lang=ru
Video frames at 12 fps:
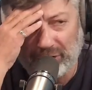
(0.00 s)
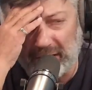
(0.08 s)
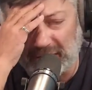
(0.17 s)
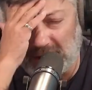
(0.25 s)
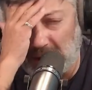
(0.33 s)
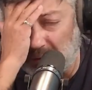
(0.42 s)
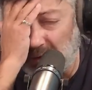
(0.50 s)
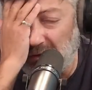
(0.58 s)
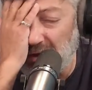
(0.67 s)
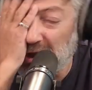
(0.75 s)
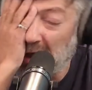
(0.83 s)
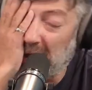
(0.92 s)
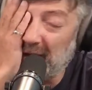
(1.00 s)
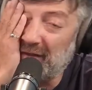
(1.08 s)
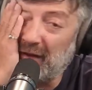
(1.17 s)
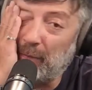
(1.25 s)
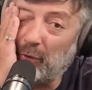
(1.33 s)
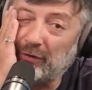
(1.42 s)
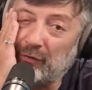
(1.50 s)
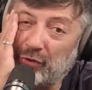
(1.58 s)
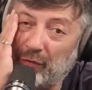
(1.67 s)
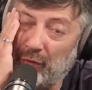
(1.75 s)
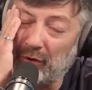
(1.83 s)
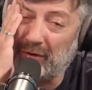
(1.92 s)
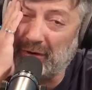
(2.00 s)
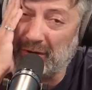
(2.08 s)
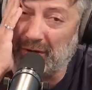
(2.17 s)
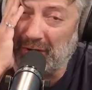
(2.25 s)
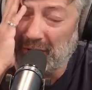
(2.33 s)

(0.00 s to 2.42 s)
он сказал, отвечая на один из вопросов, что вот